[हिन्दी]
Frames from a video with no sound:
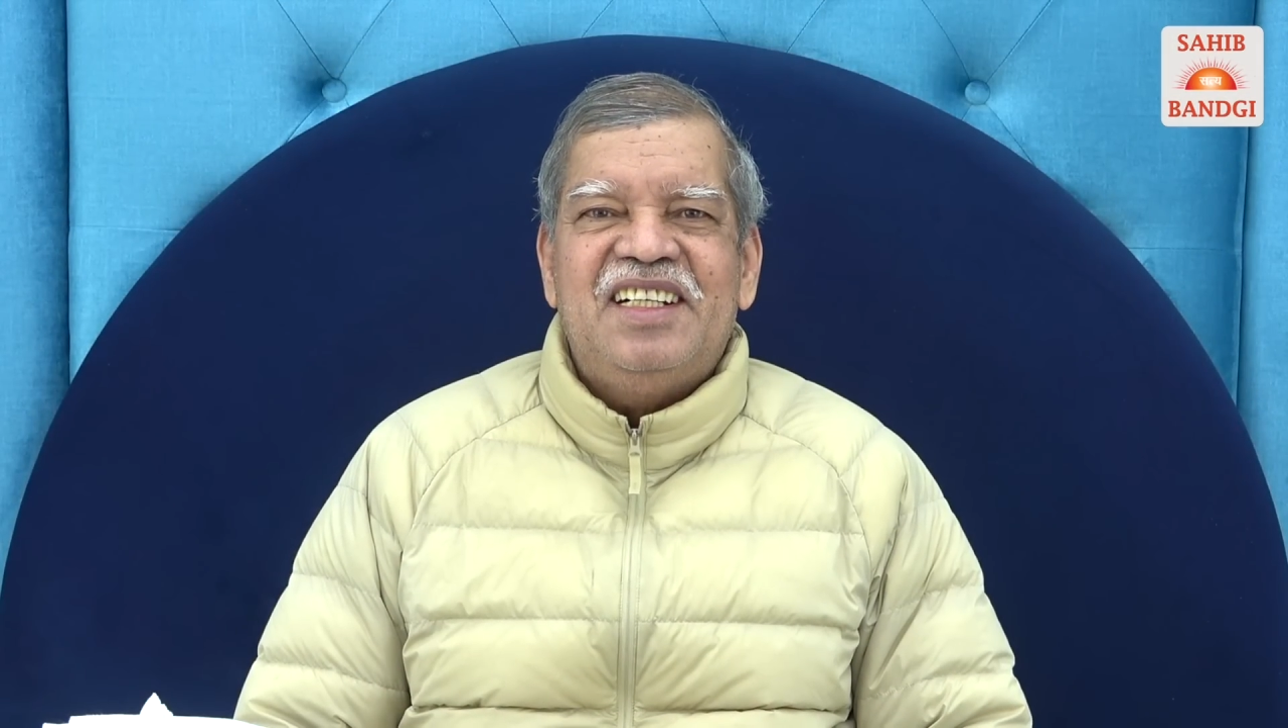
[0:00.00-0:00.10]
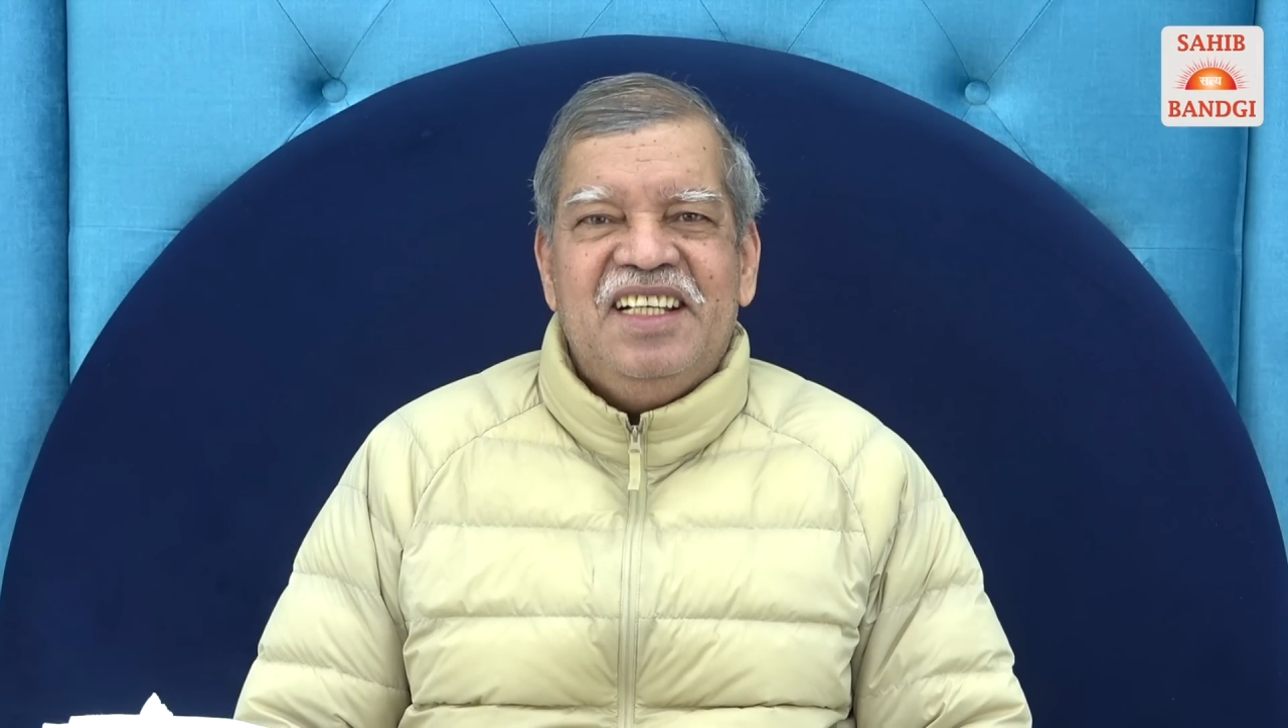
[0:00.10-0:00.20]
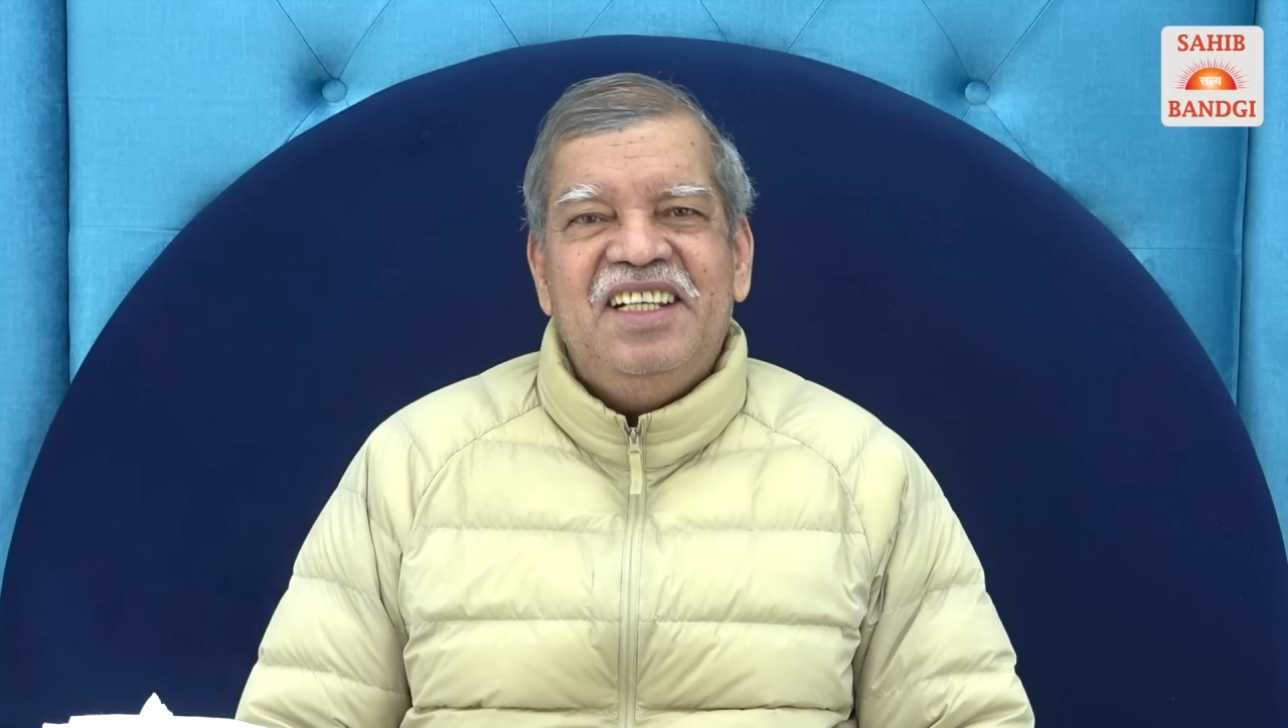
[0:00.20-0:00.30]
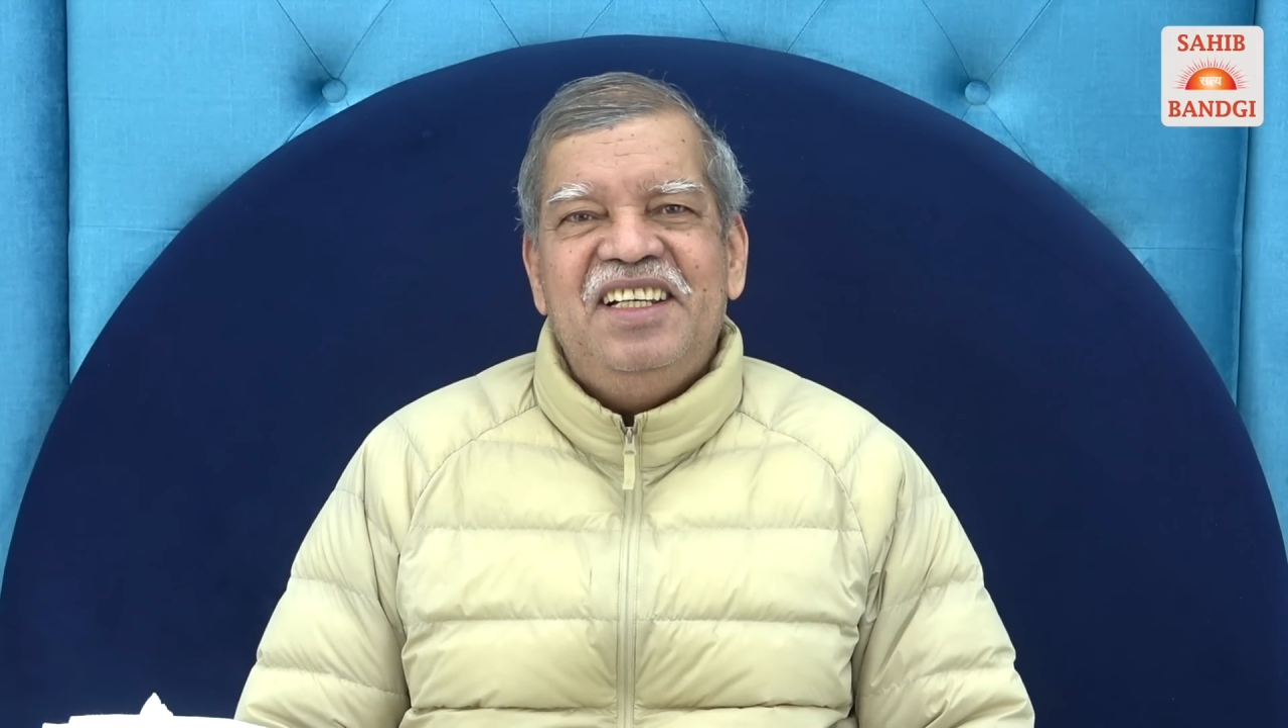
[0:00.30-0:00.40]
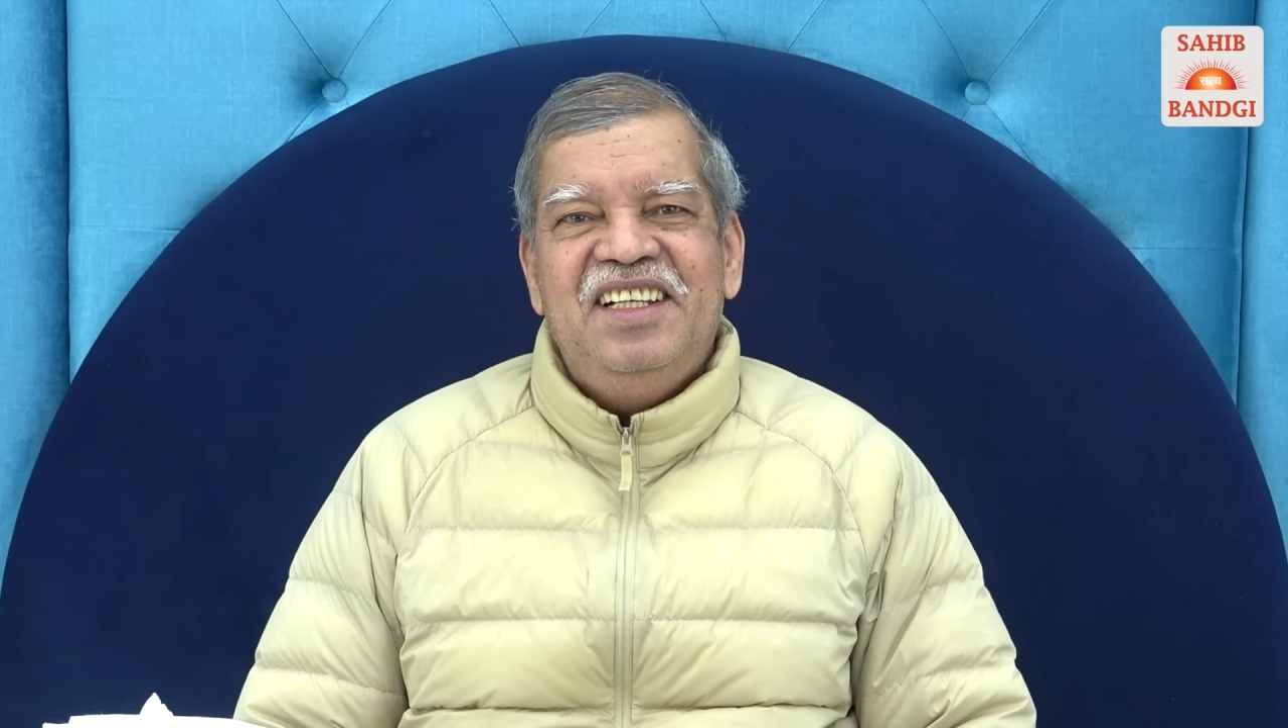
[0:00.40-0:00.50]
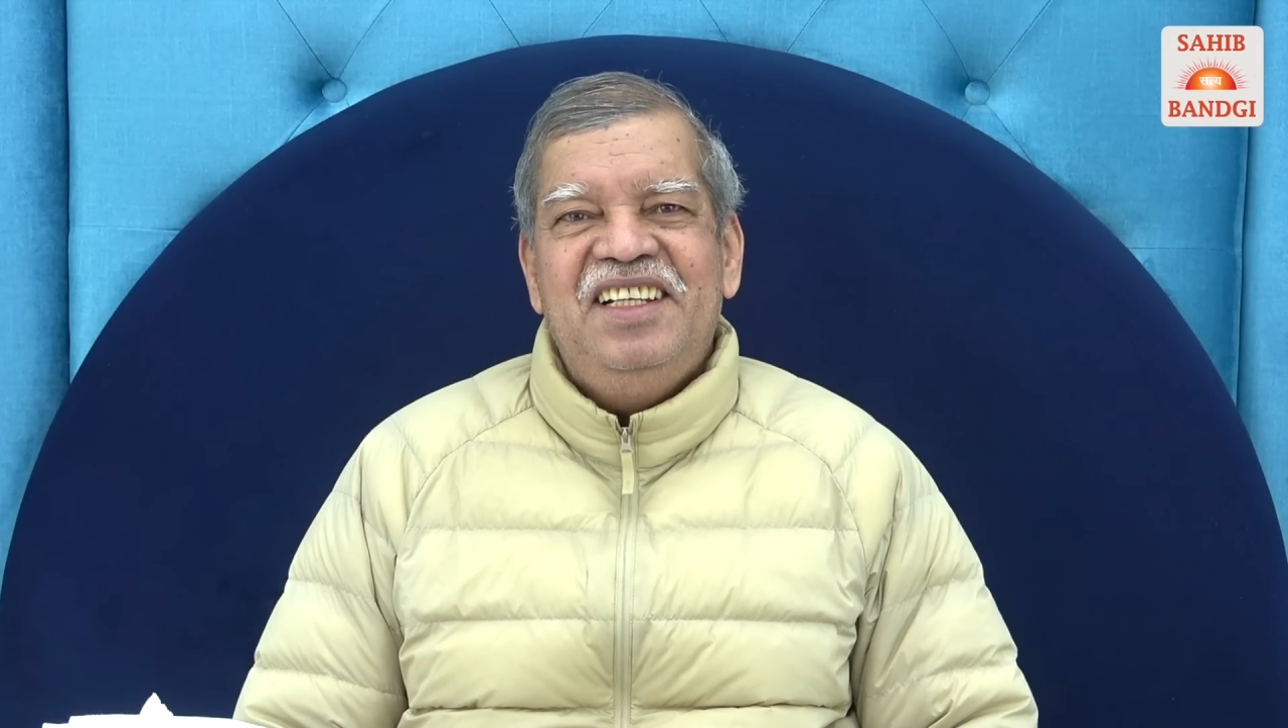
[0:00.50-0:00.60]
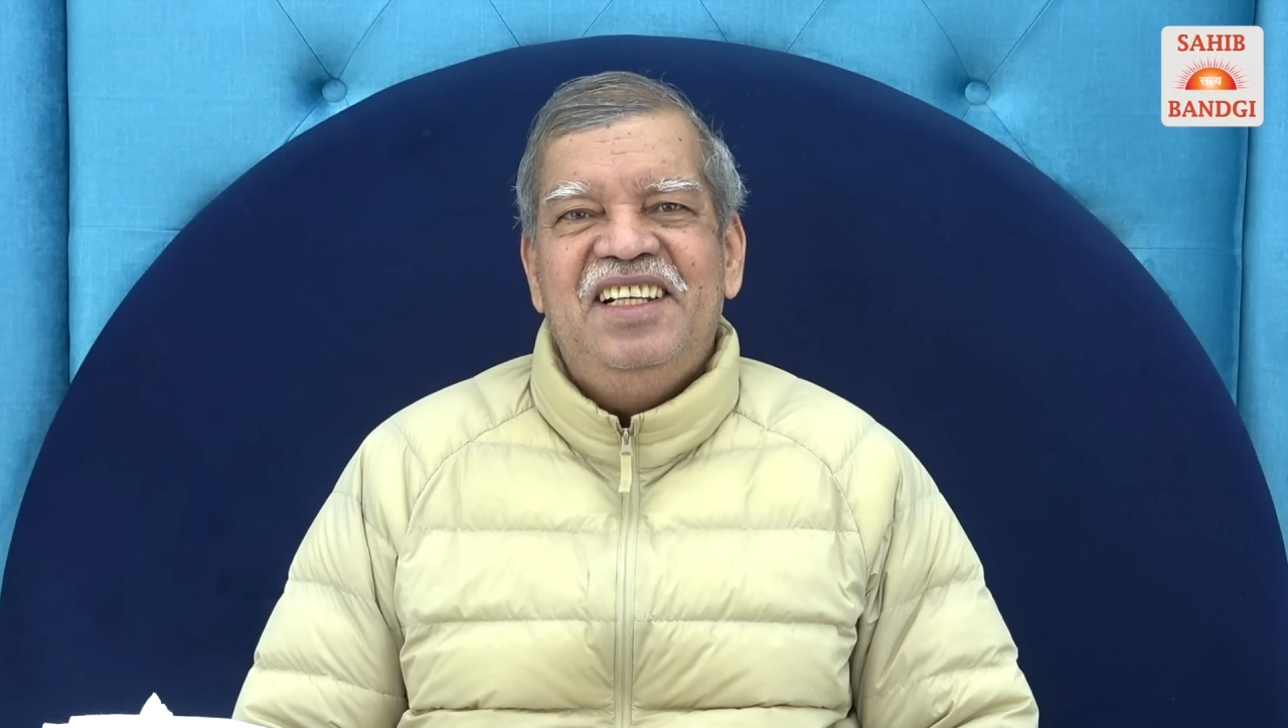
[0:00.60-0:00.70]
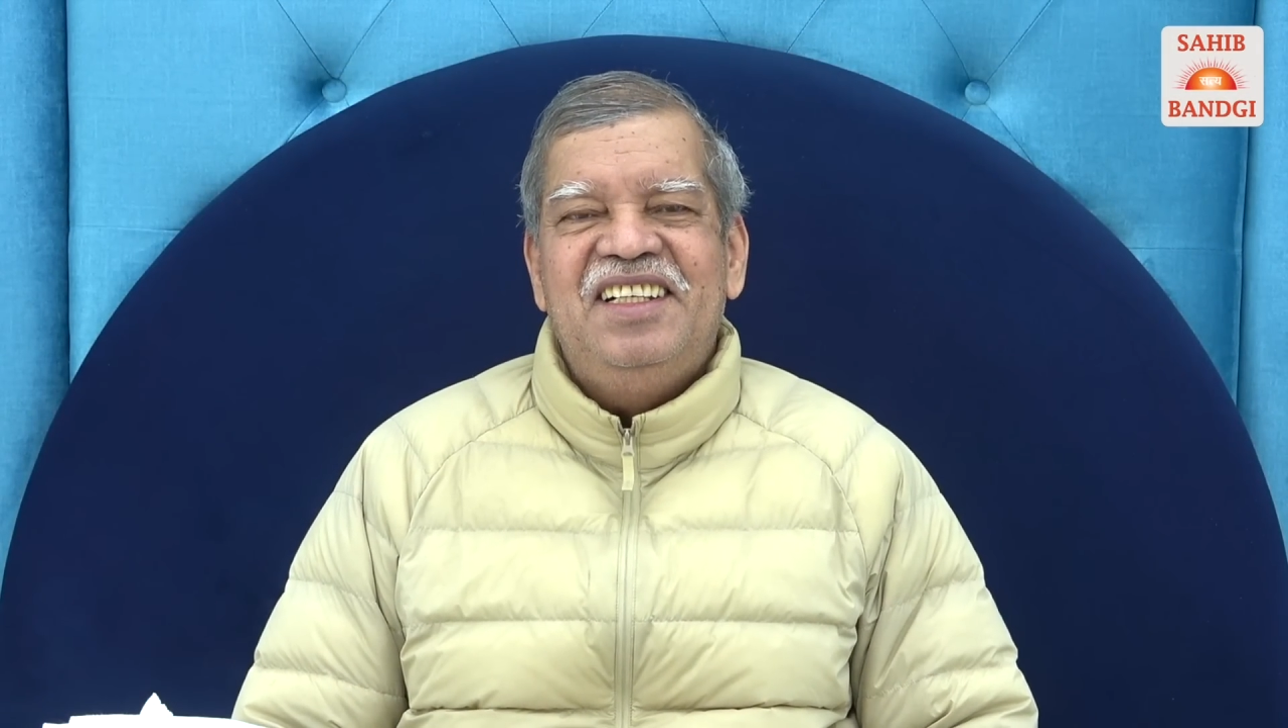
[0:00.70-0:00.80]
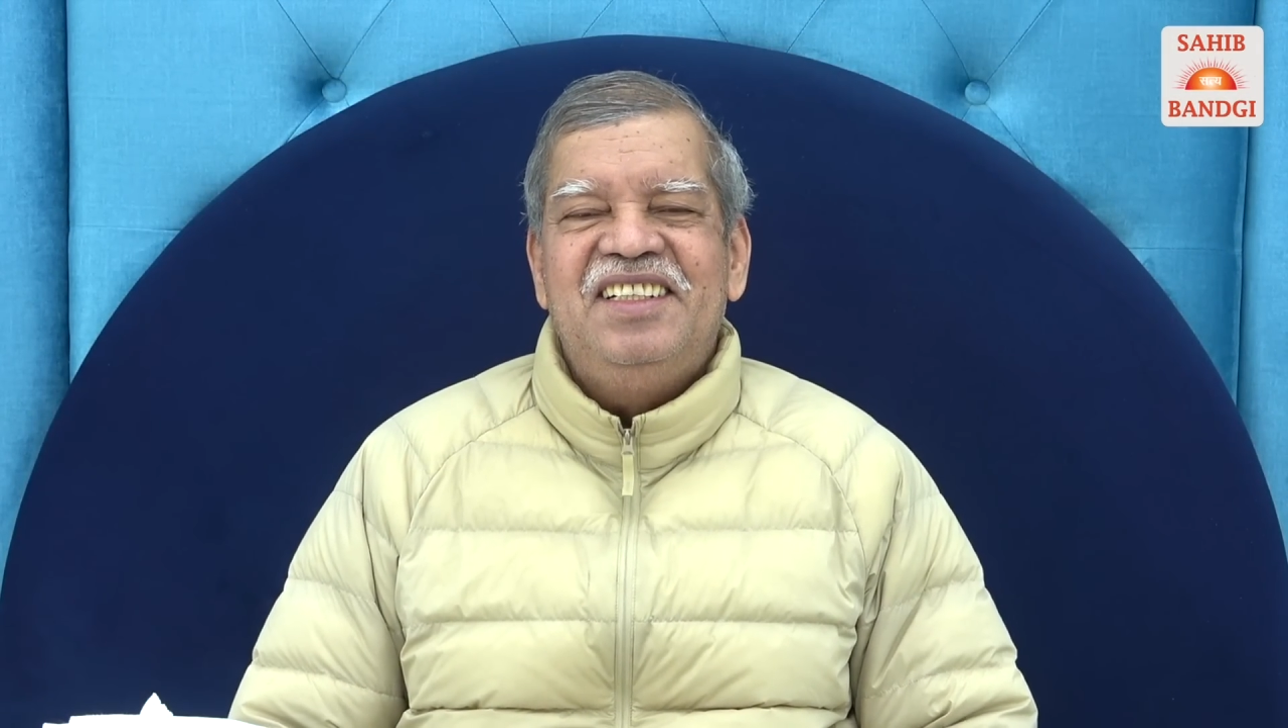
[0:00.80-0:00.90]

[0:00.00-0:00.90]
की